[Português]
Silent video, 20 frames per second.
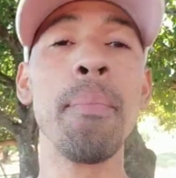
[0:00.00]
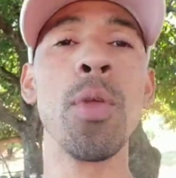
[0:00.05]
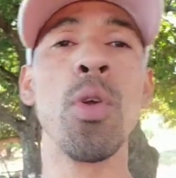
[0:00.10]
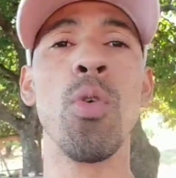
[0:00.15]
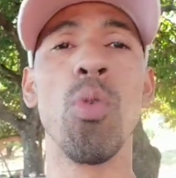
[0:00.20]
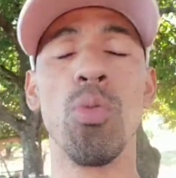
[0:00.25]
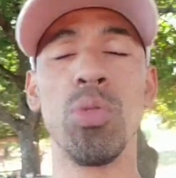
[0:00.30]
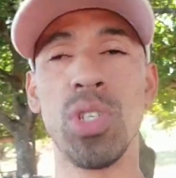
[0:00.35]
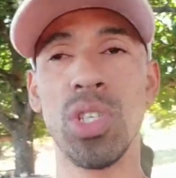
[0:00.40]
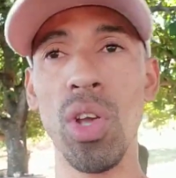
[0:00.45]

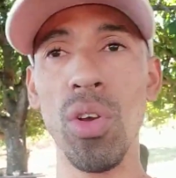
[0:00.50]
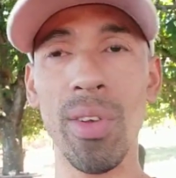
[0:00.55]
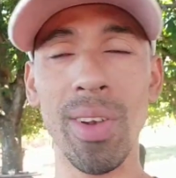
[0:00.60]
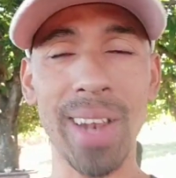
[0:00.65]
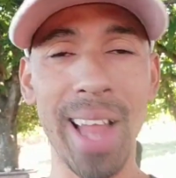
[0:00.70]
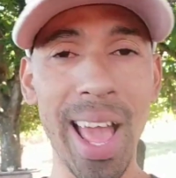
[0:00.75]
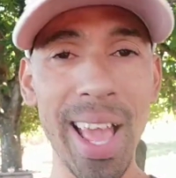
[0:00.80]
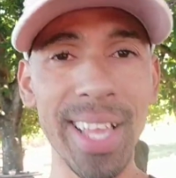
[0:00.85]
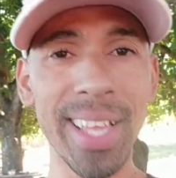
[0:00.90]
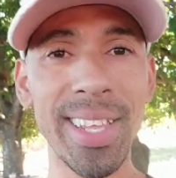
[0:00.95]
o seu
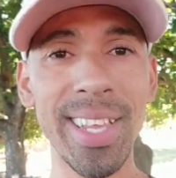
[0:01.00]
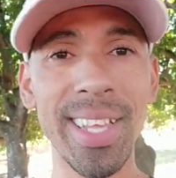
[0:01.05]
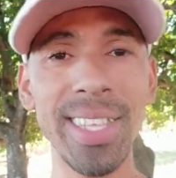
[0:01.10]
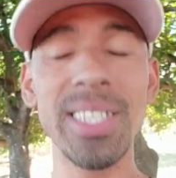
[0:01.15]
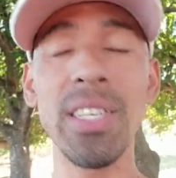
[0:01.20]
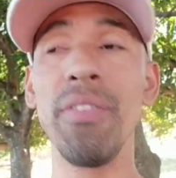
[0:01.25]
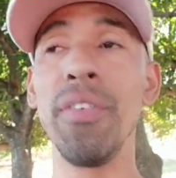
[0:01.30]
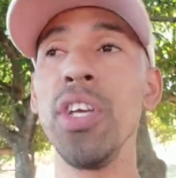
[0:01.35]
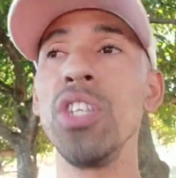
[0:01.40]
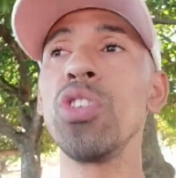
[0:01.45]
like
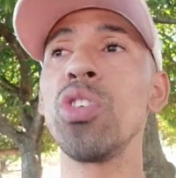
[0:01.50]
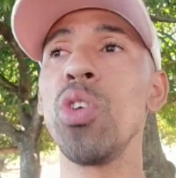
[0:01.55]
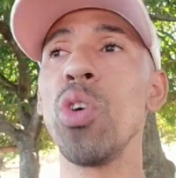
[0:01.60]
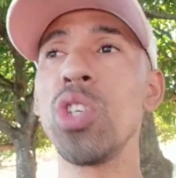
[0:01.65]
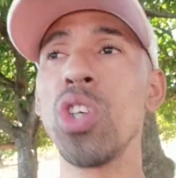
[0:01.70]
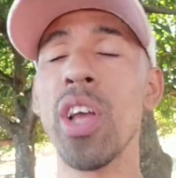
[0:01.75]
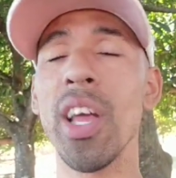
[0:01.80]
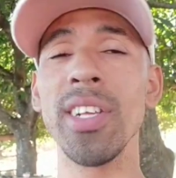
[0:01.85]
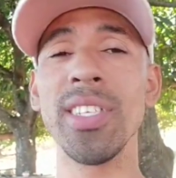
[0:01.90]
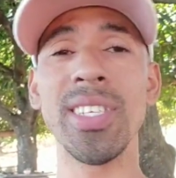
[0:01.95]
nesse vídeo que hoje
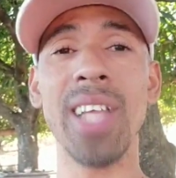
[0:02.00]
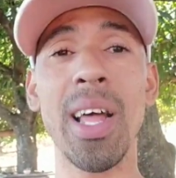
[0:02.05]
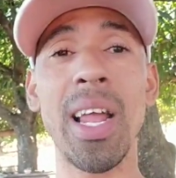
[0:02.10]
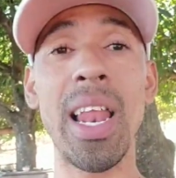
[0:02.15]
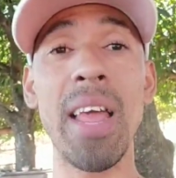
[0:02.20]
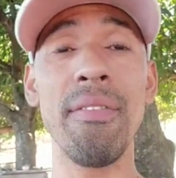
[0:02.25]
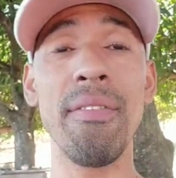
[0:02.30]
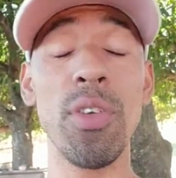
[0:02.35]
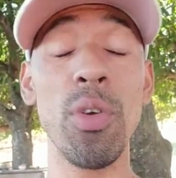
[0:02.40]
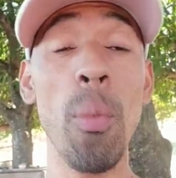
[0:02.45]
eu quero estar
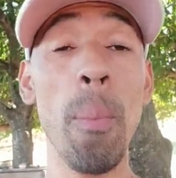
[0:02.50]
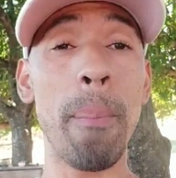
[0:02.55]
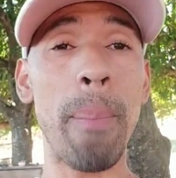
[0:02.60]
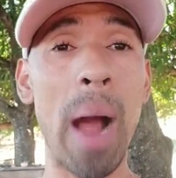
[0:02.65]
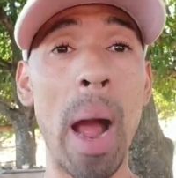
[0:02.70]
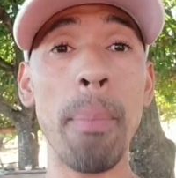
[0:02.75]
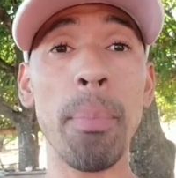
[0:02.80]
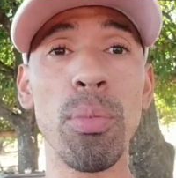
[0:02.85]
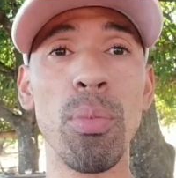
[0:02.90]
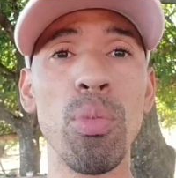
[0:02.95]
levando um
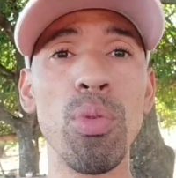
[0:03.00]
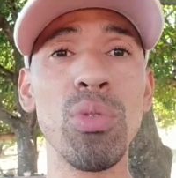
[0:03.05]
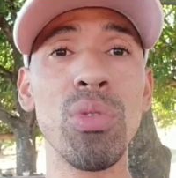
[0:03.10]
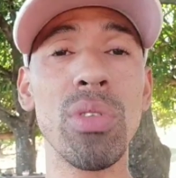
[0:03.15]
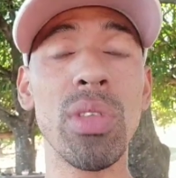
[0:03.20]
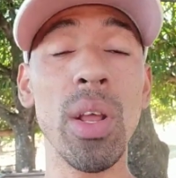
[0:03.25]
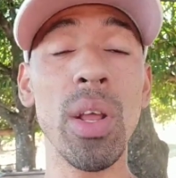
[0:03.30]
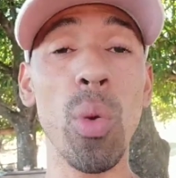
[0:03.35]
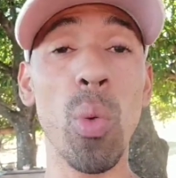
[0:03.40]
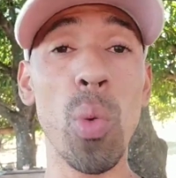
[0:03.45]
papo muito
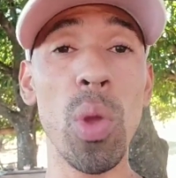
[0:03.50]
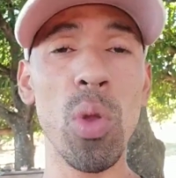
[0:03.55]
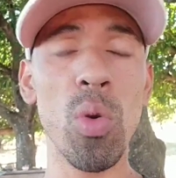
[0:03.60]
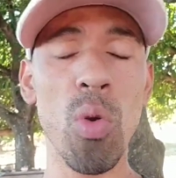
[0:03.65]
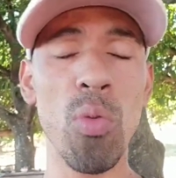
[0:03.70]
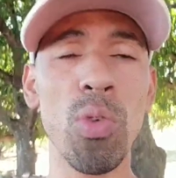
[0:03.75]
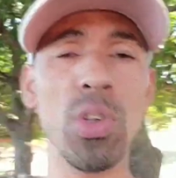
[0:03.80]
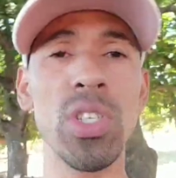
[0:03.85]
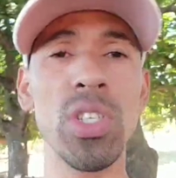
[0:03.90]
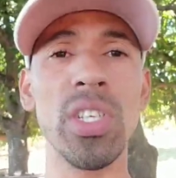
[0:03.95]
tranquilo com
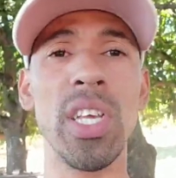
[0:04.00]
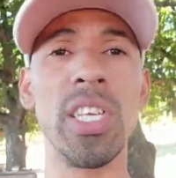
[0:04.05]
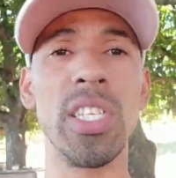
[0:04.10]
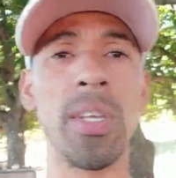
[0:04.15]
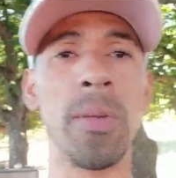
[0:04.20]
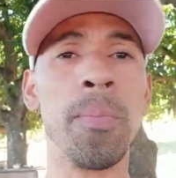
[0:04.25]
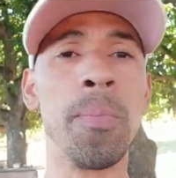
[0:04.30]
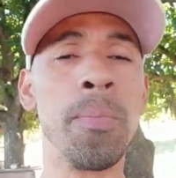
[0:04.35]
vocês.